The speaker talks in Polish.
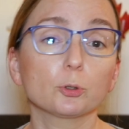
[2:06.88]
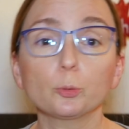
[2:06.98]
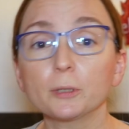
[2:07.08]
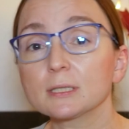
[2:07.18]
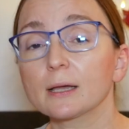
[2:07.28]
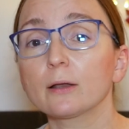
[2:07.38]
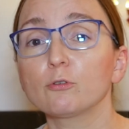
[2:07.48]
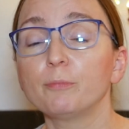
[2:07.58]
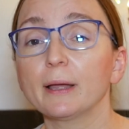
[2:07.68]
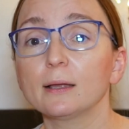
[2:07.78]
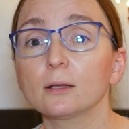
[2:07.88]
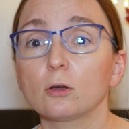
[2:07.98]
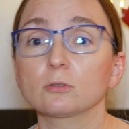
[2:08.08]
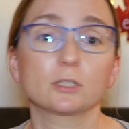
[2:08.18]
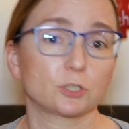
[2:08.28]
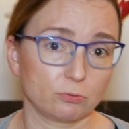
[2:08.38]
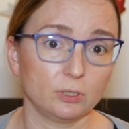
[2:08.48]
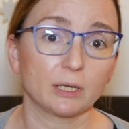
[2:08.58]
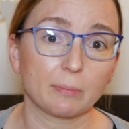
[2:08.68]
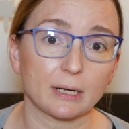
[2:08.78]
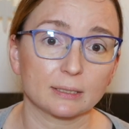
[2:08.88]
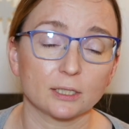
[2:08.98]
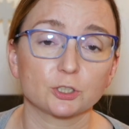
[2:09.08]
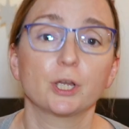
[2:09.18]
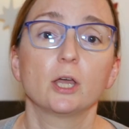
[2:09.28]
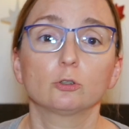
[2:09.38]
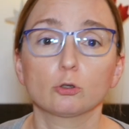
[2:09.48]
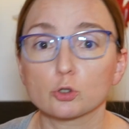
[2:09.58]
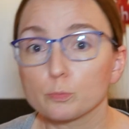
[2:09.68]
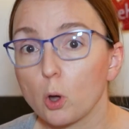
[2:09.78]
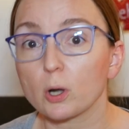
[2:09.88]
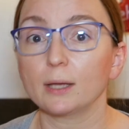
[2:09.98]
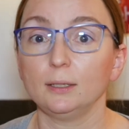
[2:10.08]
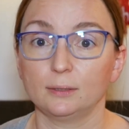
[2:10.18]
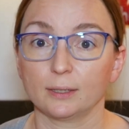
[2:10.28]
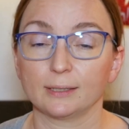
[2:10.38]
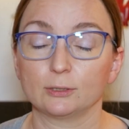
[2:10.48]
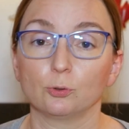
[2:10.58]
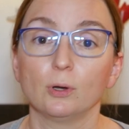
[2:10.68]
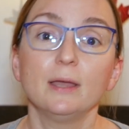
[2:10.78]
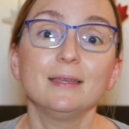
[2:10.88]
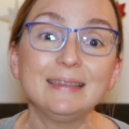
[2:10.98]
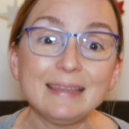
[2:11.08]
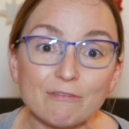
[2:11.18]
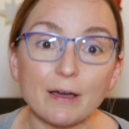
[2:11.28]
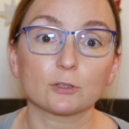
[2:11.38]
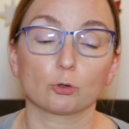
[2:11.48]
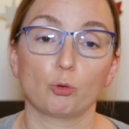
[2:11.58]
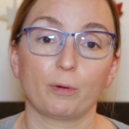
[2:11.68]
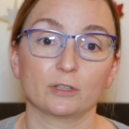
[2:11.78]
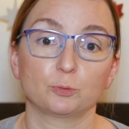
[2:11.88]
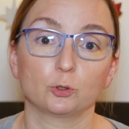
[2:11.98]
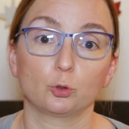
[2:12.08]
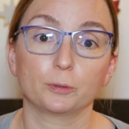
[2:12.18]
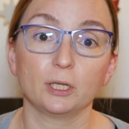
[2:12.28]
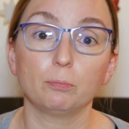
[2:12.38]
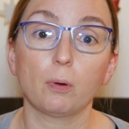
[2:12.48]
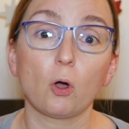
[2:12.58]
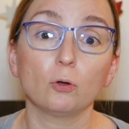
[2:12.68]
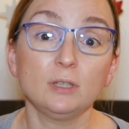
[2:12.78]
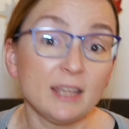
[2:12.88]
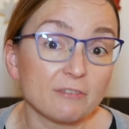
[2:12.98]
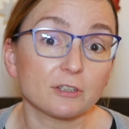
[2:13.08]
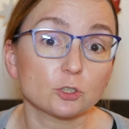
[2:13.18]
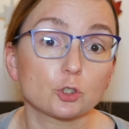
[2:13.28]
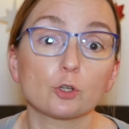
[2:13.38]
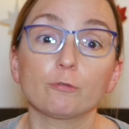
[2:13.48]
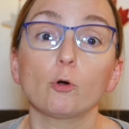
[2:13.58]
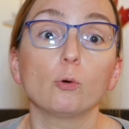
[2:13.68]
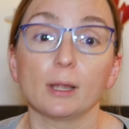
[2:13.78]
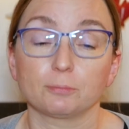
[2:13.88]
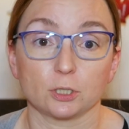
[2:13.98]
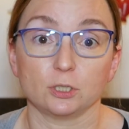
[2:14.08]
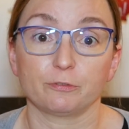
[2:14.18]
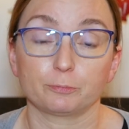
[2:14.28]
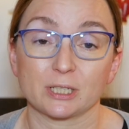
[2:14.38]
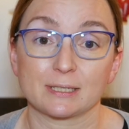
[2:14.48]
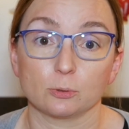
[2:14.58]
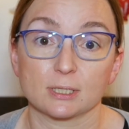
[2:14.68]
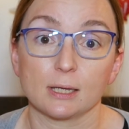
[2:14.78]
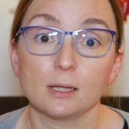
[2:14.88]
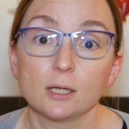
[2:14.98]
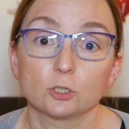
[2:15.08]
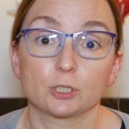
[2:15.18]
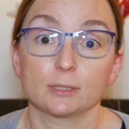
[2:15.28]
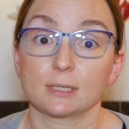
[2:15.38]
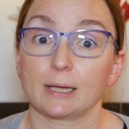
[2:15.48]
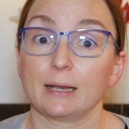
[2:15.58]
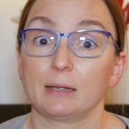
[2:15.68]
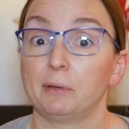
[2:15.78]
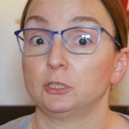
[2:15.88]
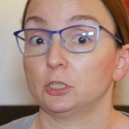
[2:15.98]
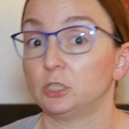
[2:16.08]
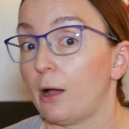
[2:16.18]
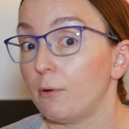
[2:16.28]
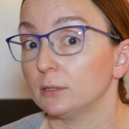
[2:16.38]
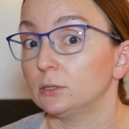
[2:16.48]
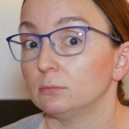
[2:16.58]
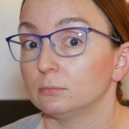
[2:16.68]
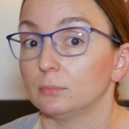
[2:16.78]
Podróbki zegarków Michael Kors, zresztą innych marek też, to zmora internetu. Nie warto kupować podróbki, bo nie wiesz, co w ogóle przyjdzie w przesyłce, czy zegarek będzie działać,